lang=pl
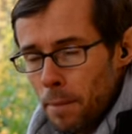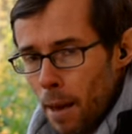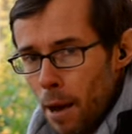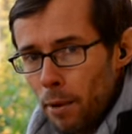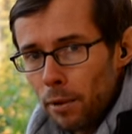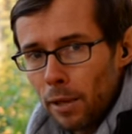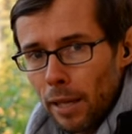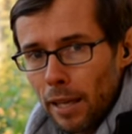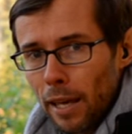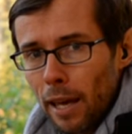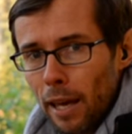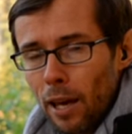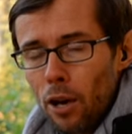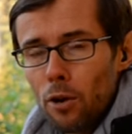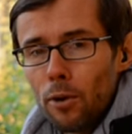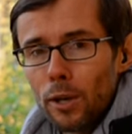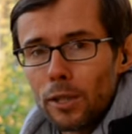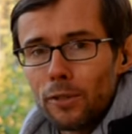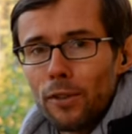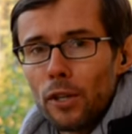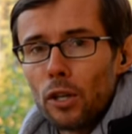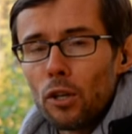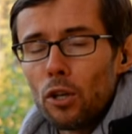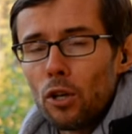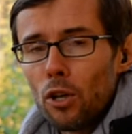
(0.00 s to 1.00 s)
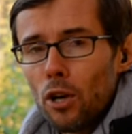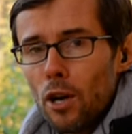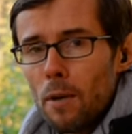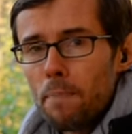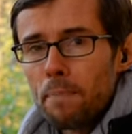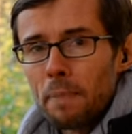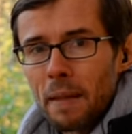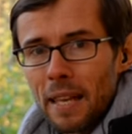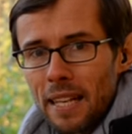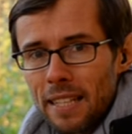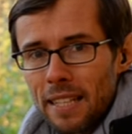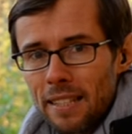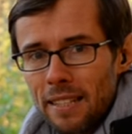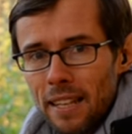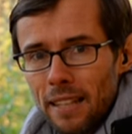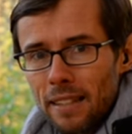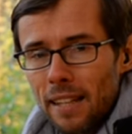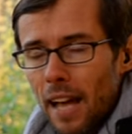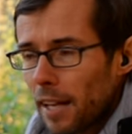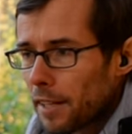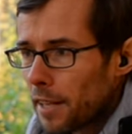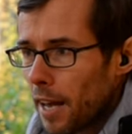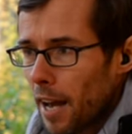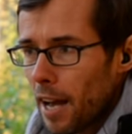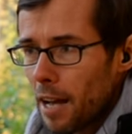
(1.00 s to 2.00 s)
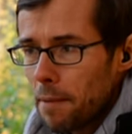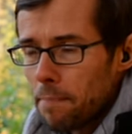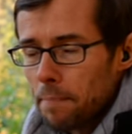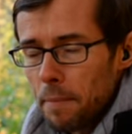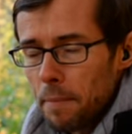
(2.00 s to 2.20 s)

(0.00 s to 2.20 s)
miały takiego łatwego zadania